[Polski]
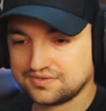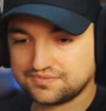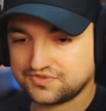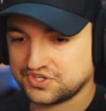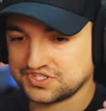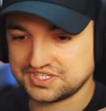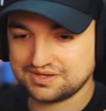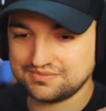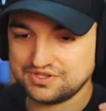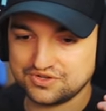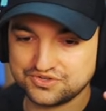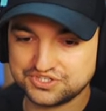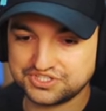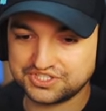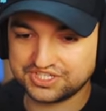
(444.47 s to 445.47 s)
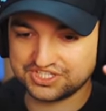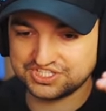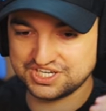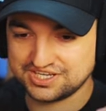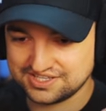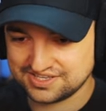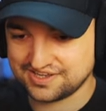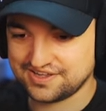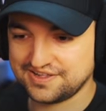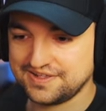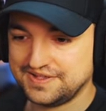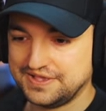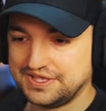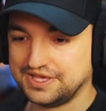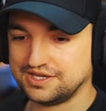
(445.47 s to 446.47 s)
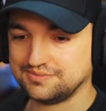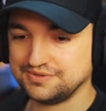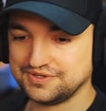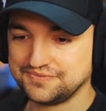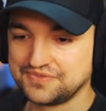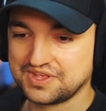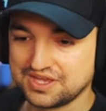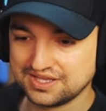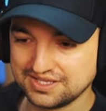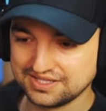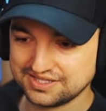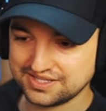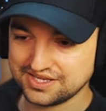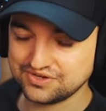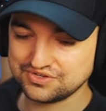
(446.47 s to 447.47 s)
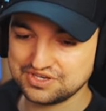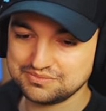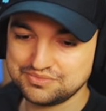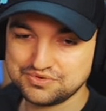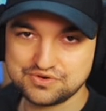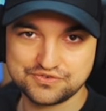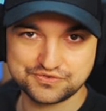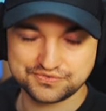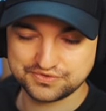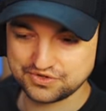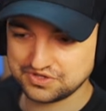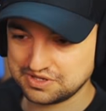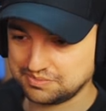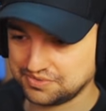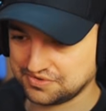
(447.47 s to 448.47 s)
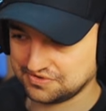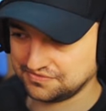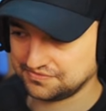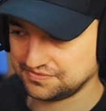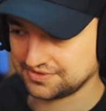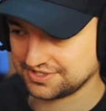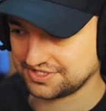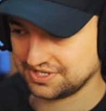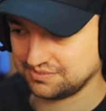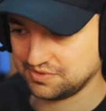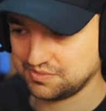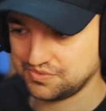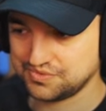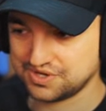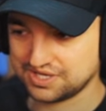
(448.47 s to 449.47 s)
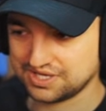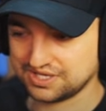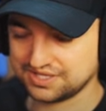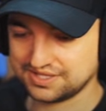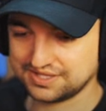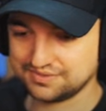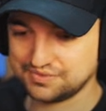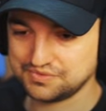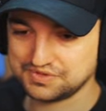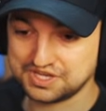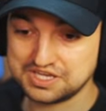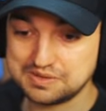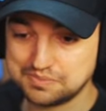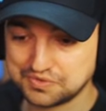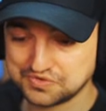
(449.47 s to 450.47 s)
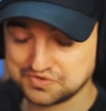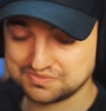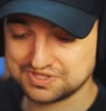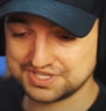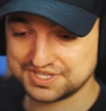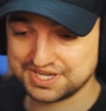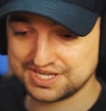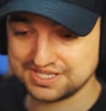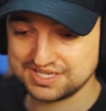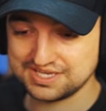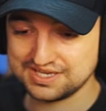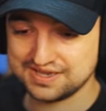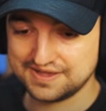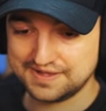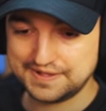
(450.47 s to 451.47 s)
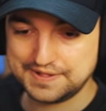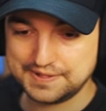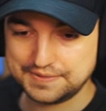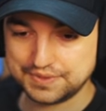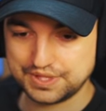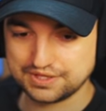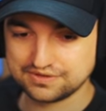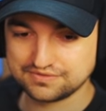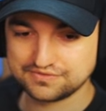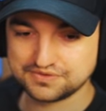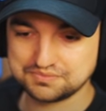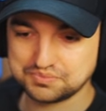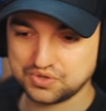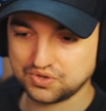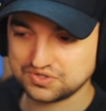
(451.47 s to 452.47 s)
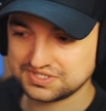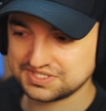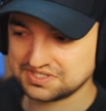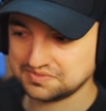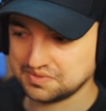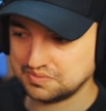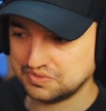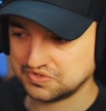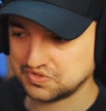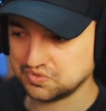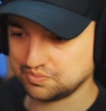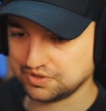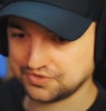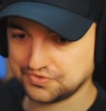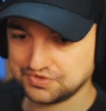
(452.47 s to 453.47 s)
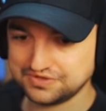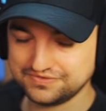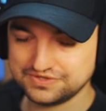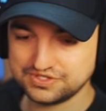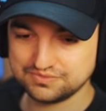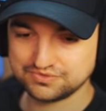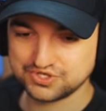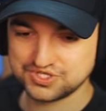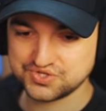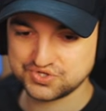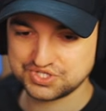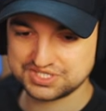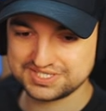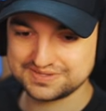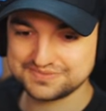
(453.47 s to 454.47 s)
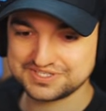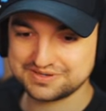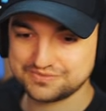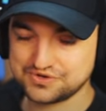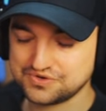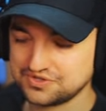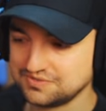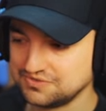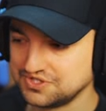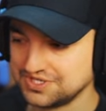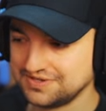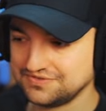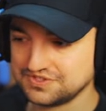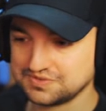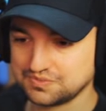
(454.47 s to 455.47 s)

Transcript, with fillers: czasami troszeczkę siada, jakby tego nie było do tej pory w Fordzie, jakby była, był taki poziom detali, E, w piątce, to by było super. Tutaj widzimy, że coś się z tym samochodem dzieje, więc